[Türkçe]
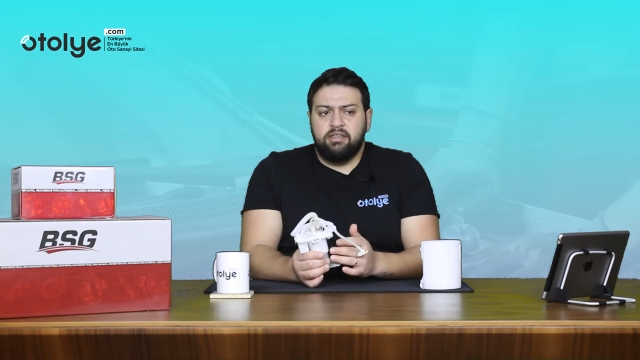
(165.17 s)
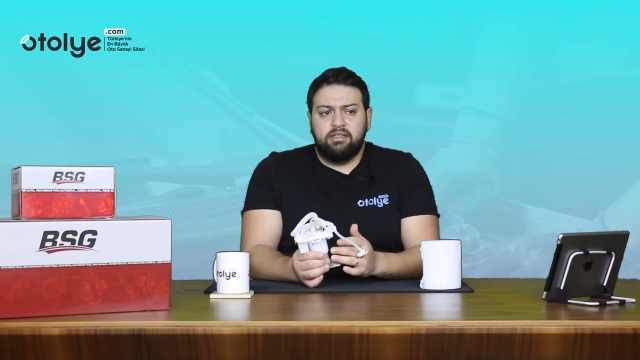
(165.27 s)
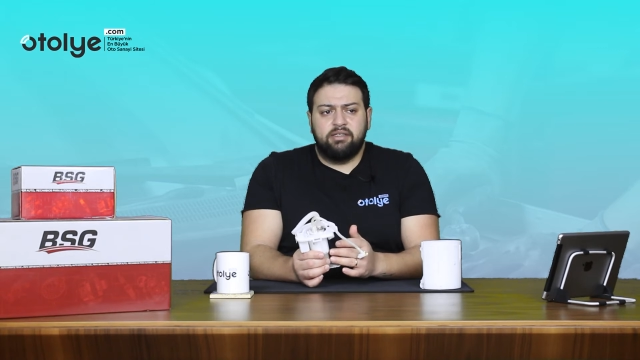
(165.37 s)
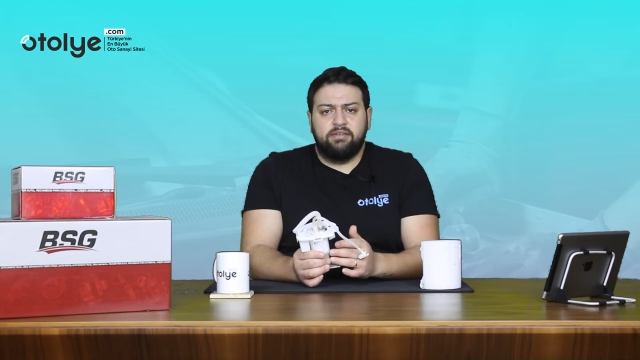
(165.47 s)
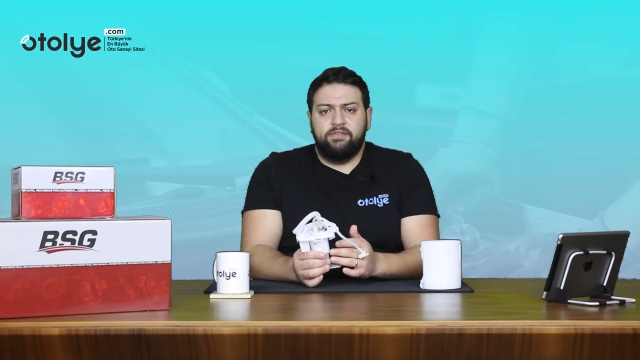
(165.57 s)

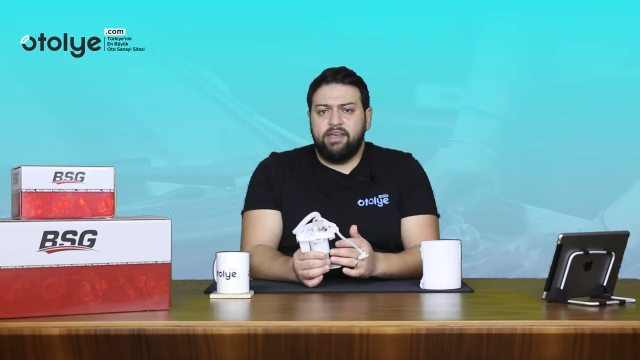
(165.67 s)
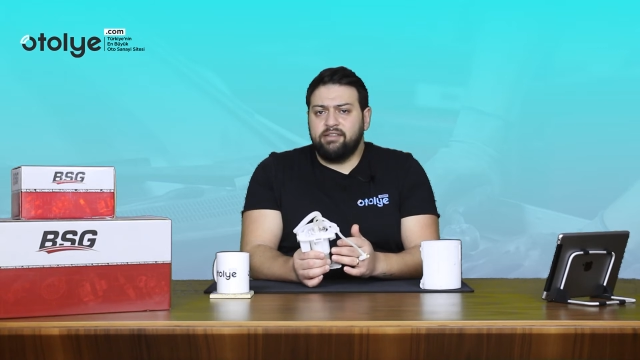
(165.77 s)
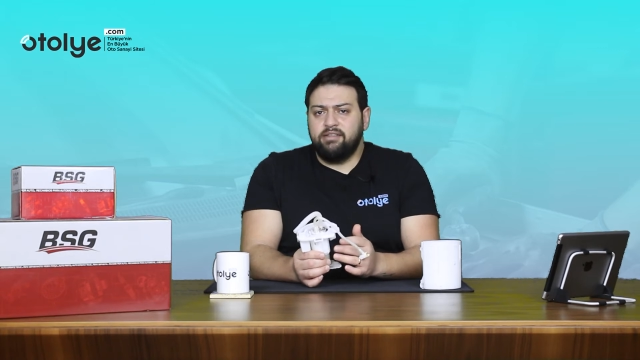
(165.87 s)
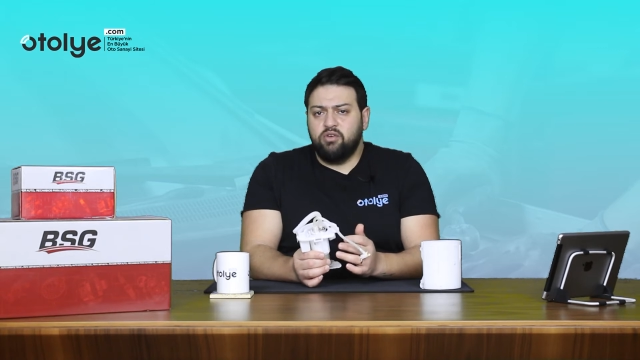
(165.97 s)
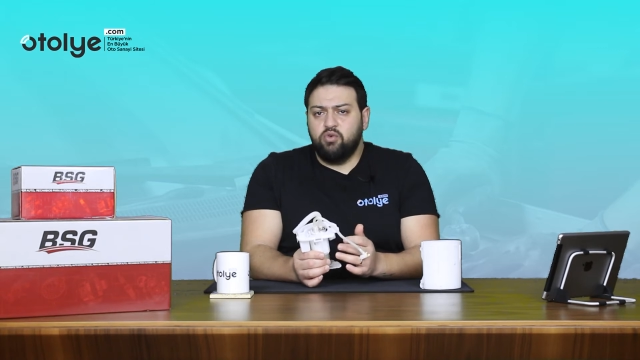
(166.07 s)
e,
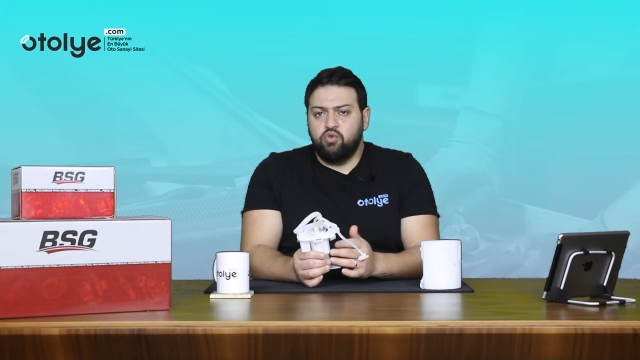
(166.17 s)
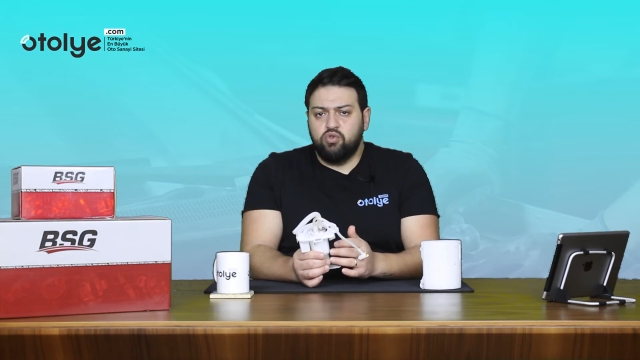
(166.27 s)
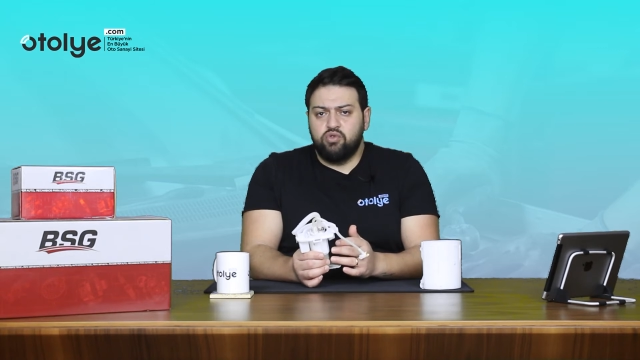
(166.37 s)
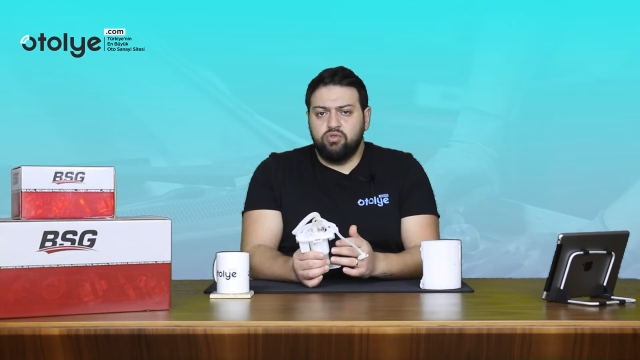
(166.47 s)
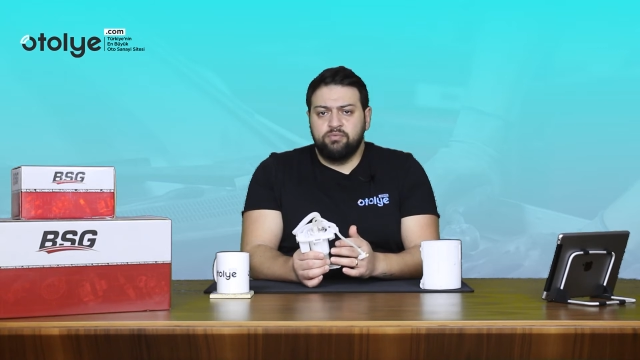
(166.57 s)
fiyatları
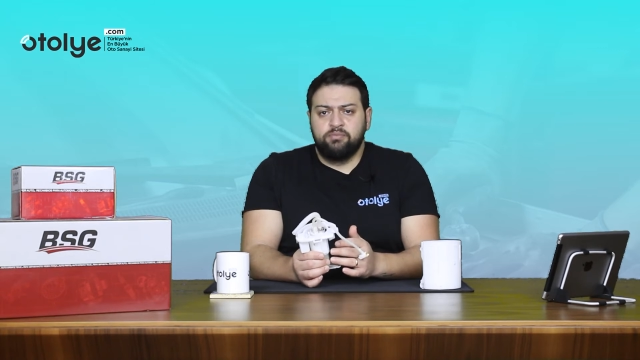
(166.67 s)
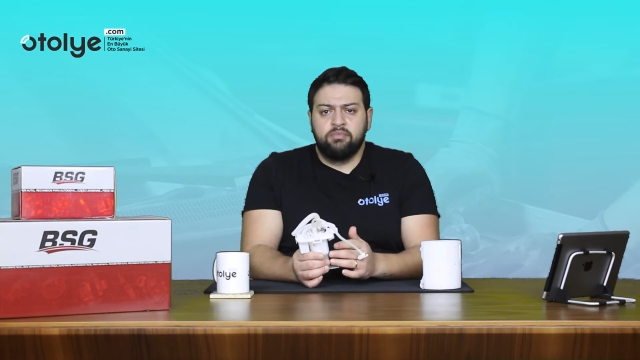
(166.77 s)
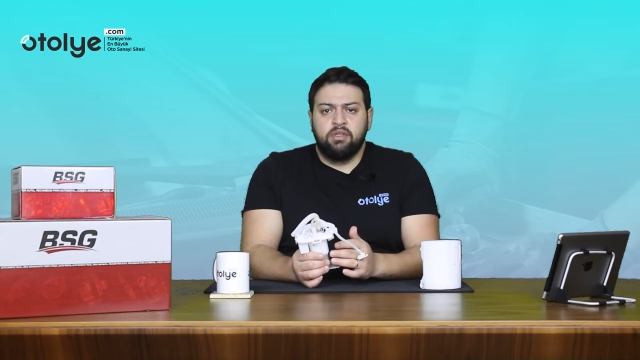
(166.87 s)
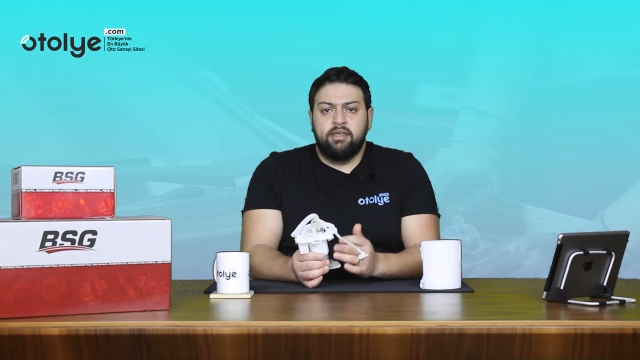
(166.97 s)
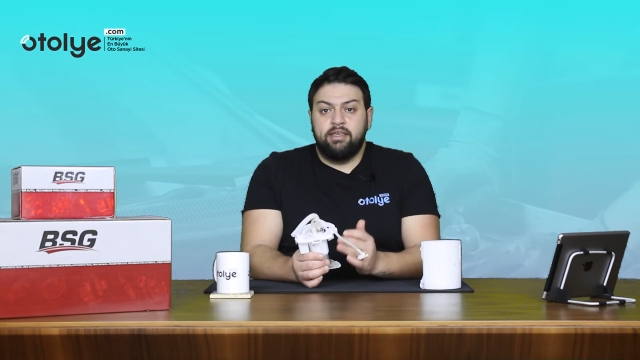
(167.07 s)
uygun
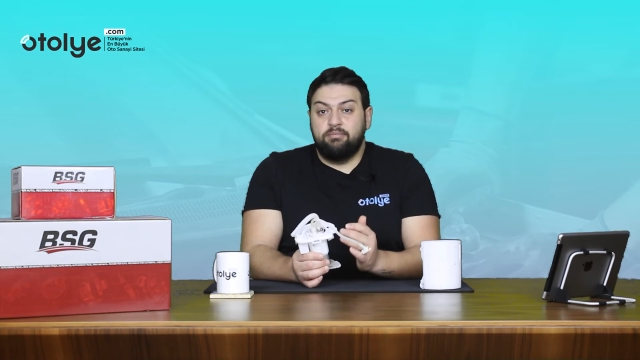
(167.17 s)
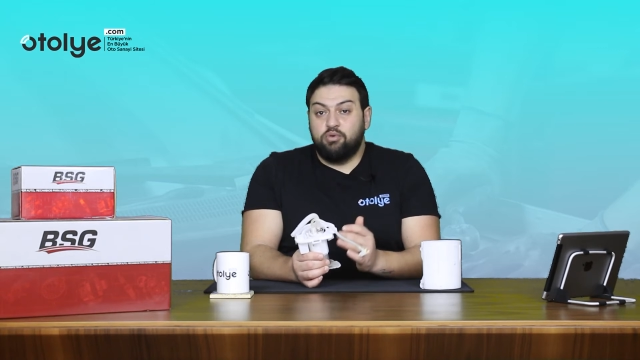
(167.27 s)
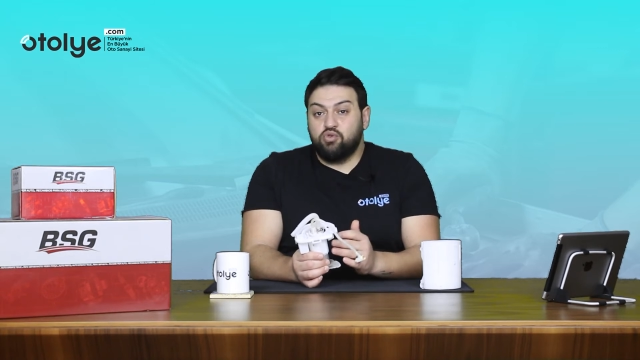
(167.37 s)
e,